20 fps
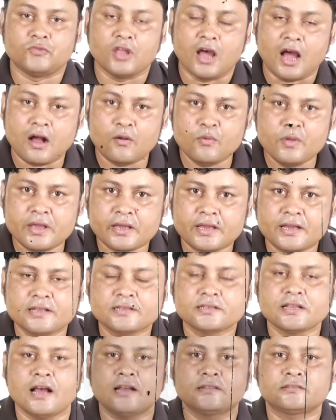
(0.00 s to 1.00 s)
दावे के
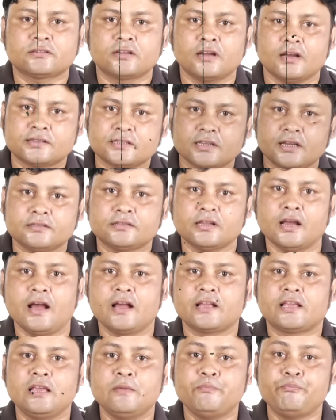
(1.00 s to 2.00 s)
साथ कहता था
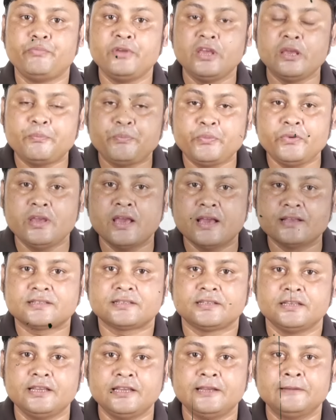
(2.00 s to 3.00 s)
कि
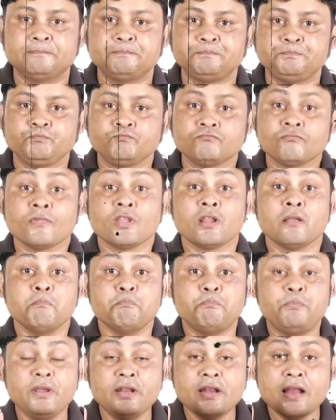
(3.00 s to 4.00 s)
बीपीएससी
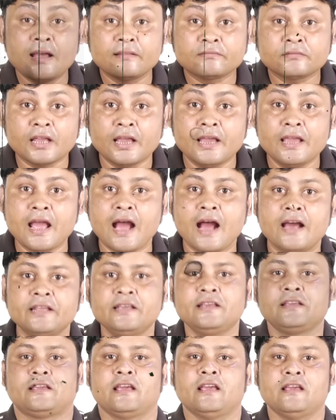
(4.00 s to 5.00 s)
बिना
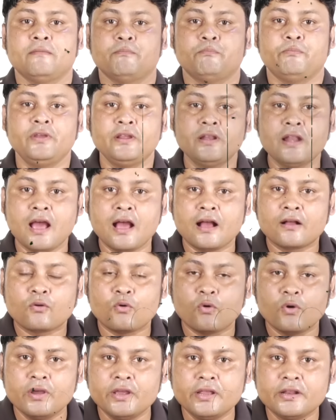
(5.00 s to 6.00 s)
तैयारी के बिना
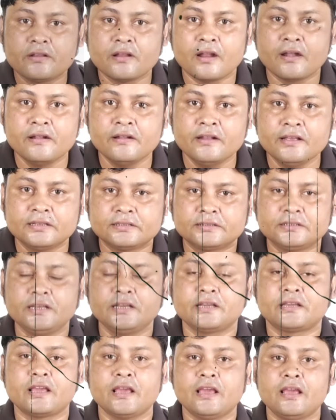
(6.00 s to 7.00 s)
कोई
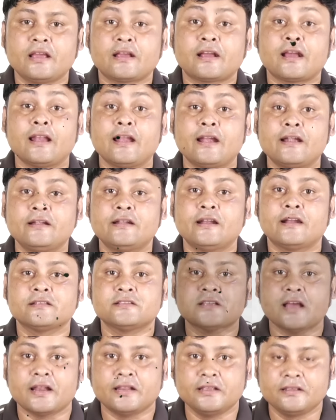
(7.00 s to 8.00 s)
रणनीति के कैलेंडर
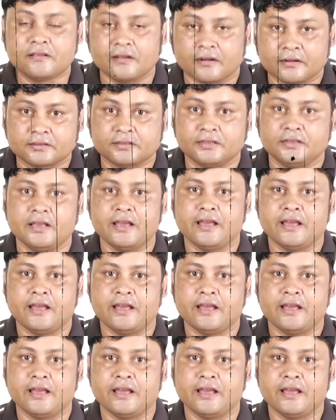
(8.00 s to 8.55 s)
जारी करती